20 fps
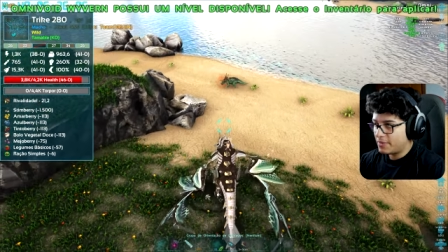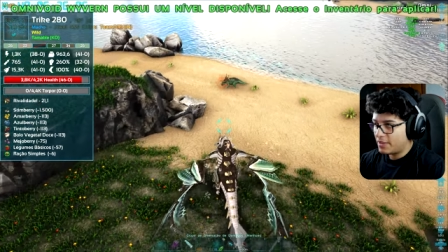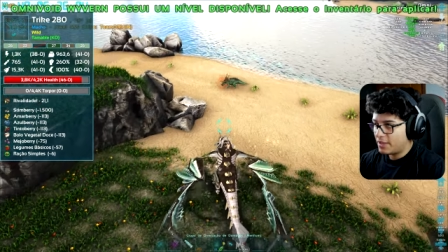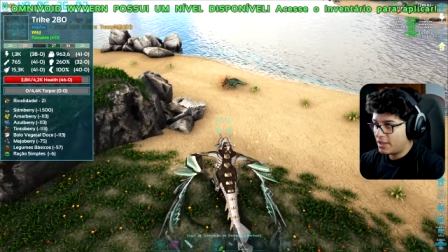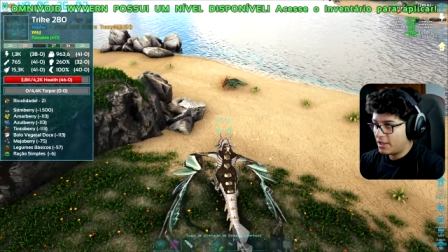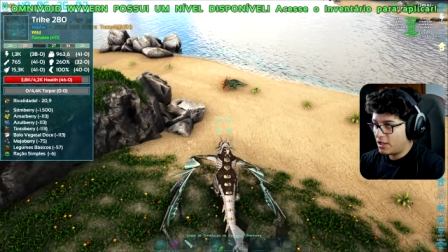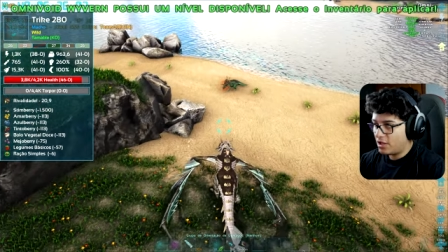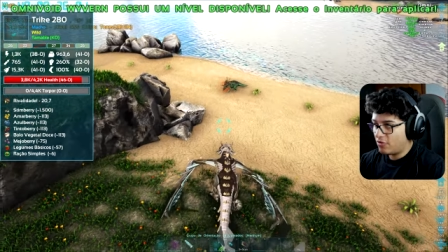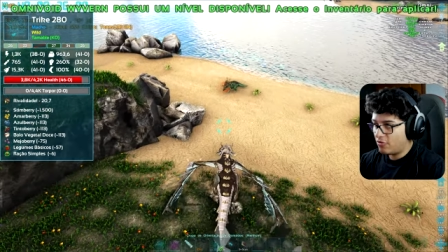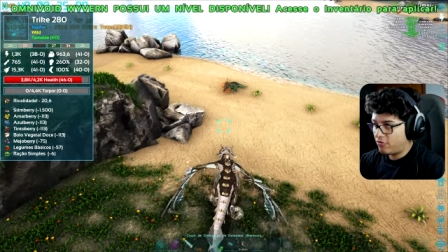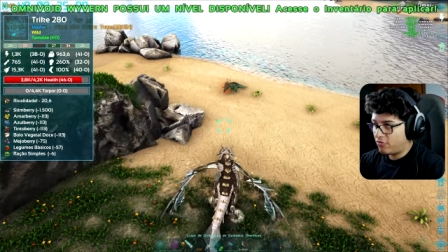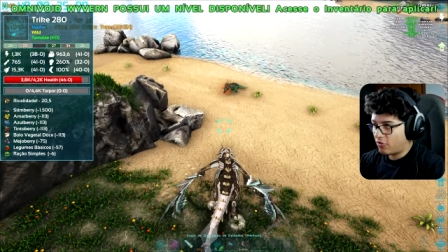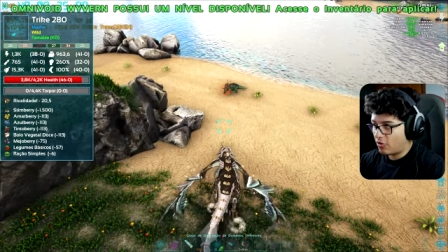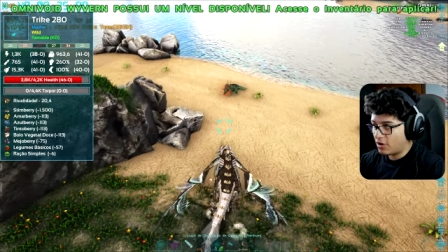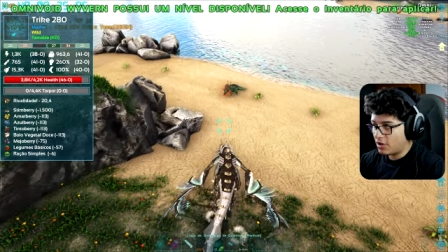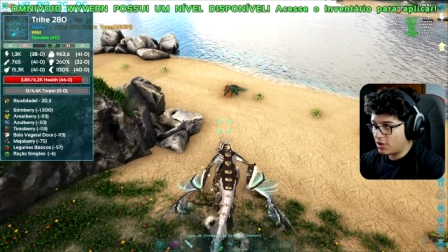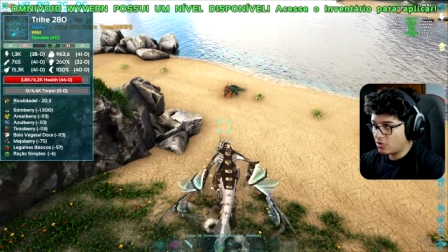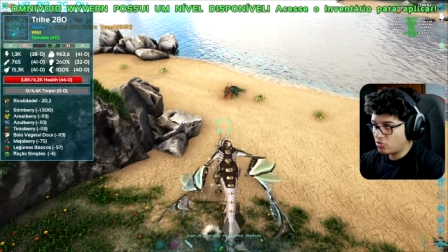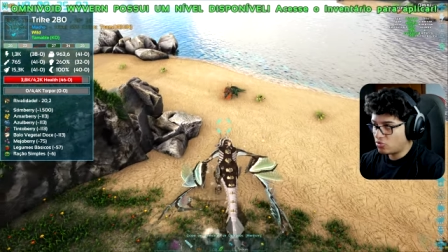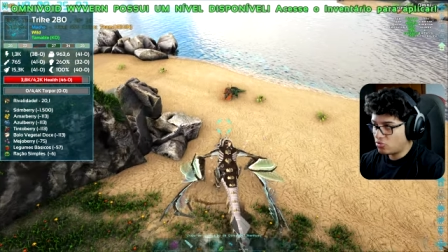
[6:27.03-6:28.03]
Ele
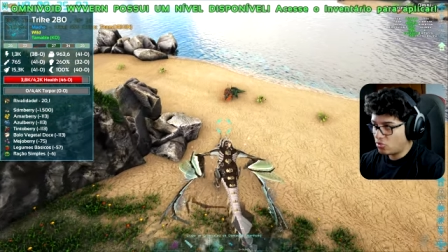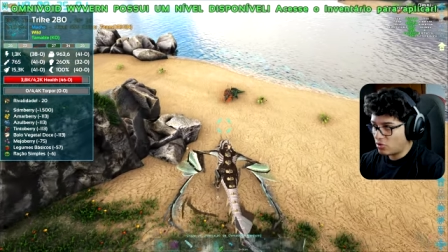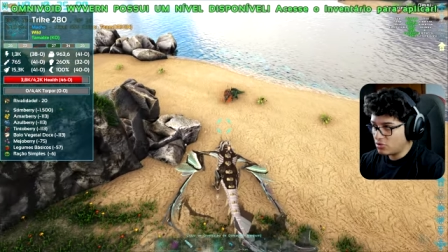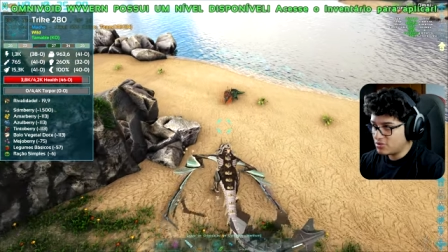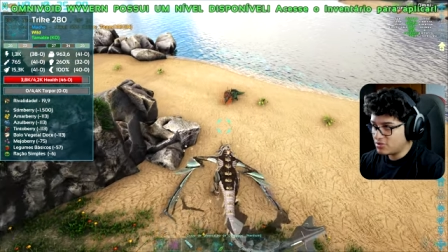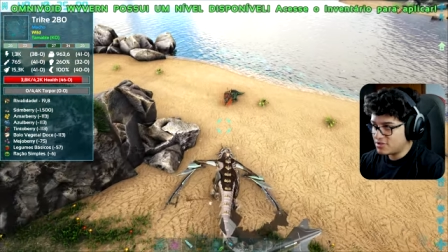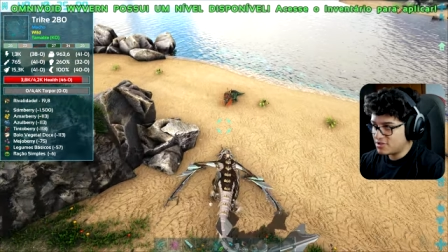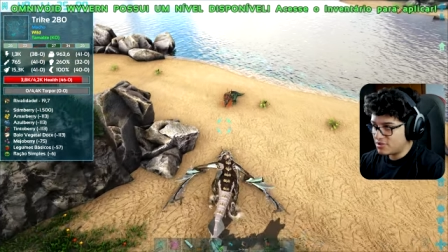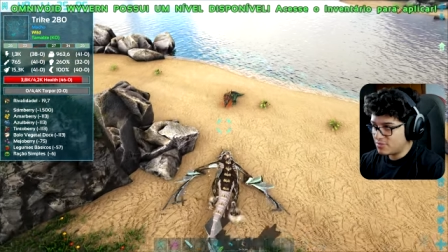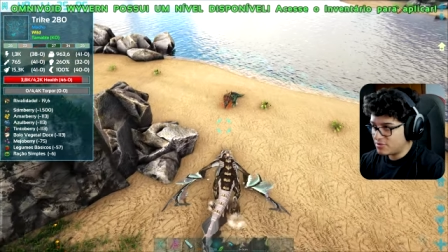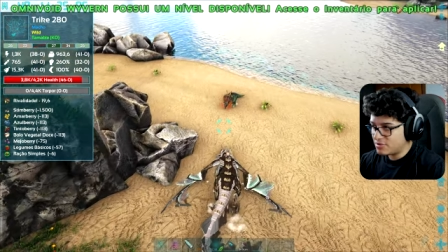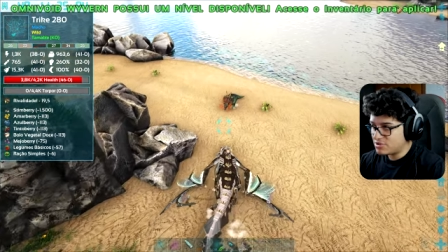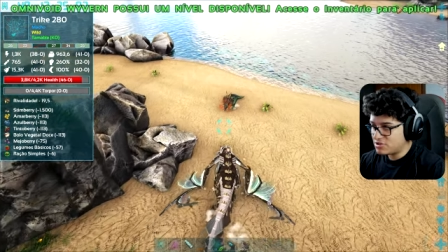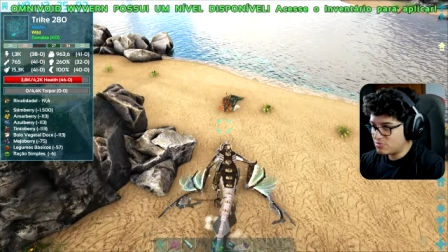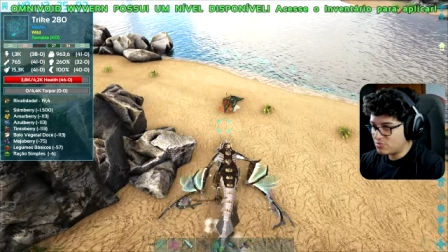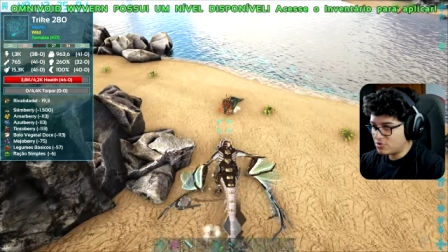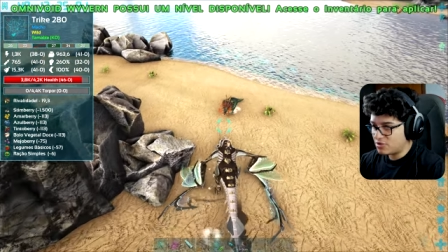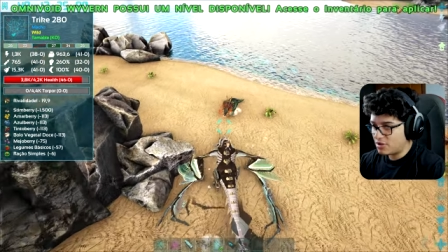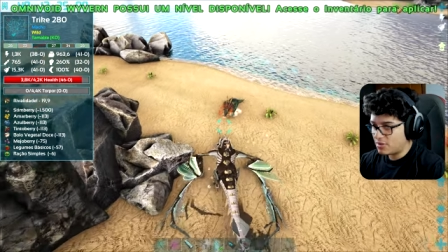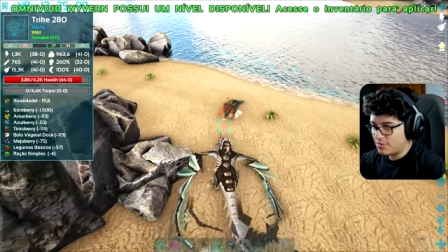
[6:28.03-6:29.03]
evoca todos os elementos
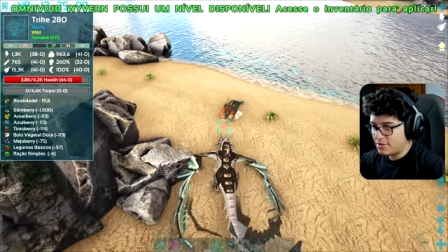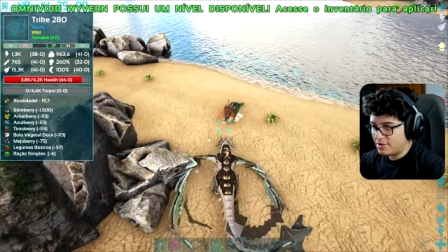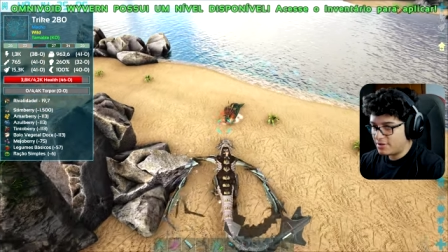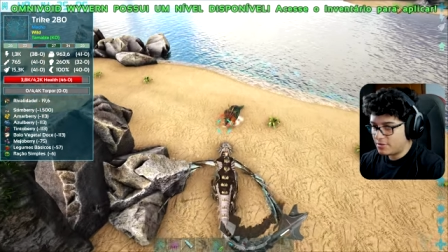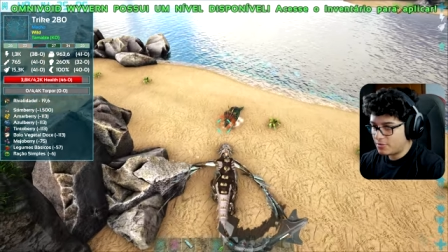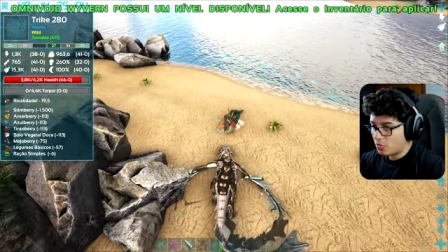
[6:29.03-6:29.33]
simultaneamente.